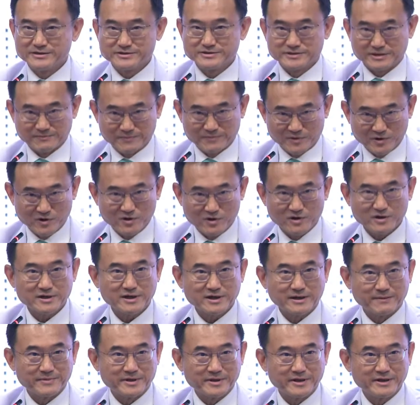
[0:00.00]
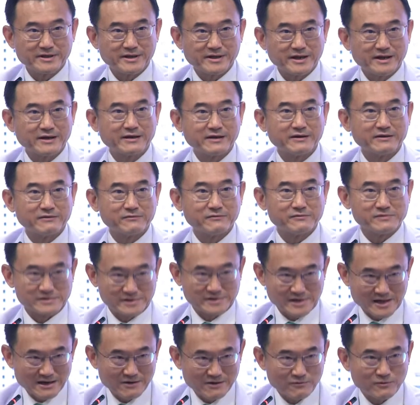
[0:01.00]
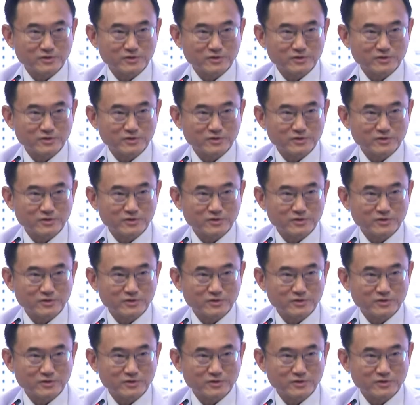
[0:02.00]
เฉพาะกับที่ท่านตั้ง